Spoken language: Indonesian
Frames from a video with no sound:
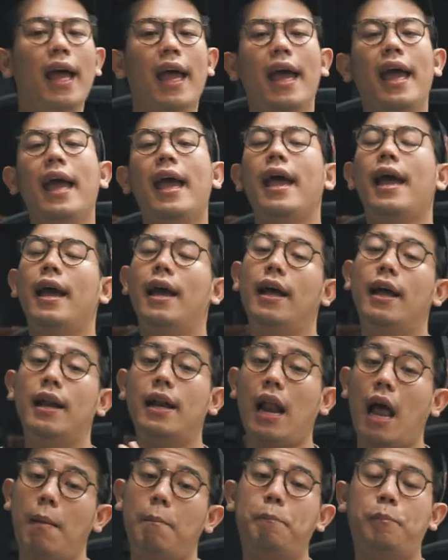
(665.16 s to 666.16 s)

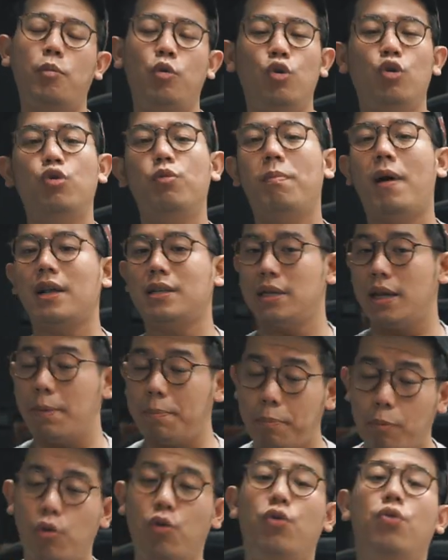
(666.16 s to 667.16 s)
E60 Mas
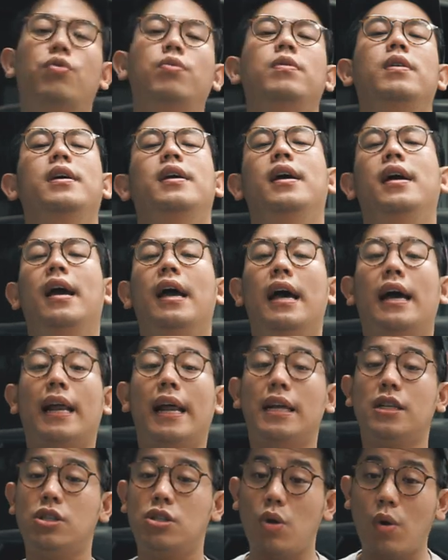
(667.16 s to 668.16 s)
Ipung
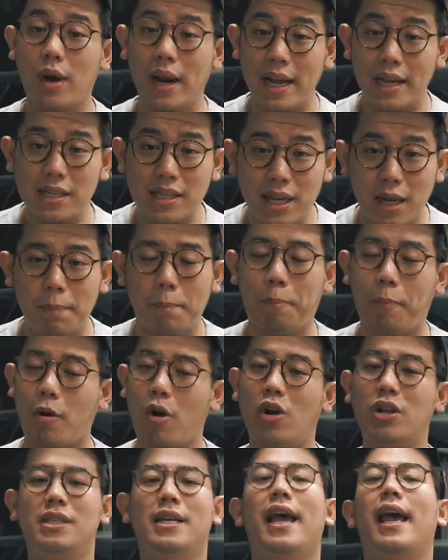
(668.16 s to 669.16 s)
Restoration
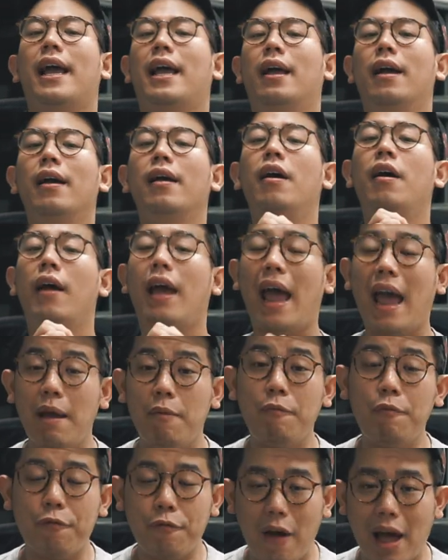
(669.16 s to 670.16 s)
Project
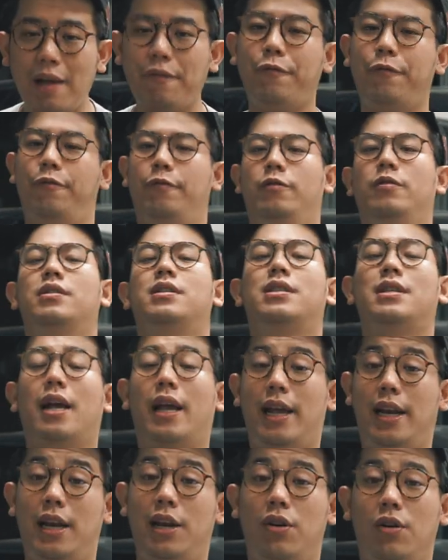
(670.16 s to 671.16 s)
M5
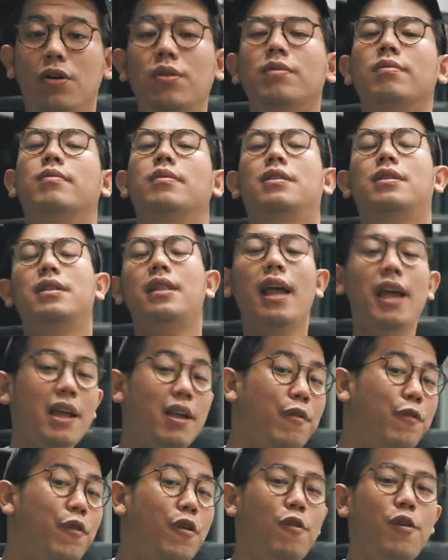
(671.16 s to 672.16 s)
segini dulu. Thank
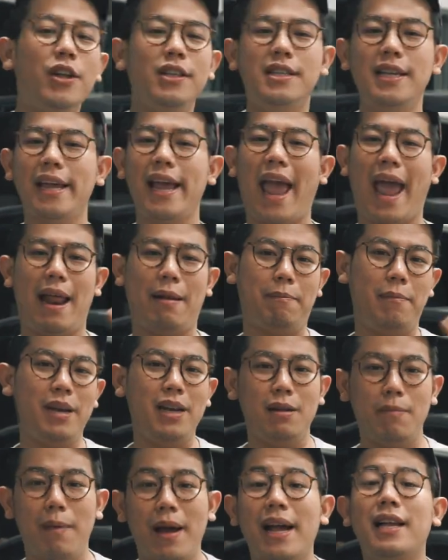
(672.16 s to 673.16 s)
you for watching and be
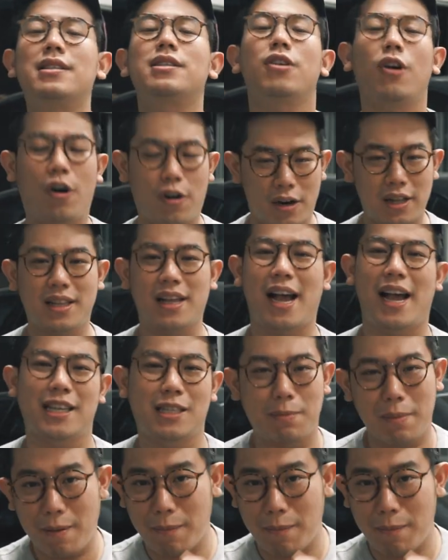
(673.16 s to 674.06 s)
the best on it guys.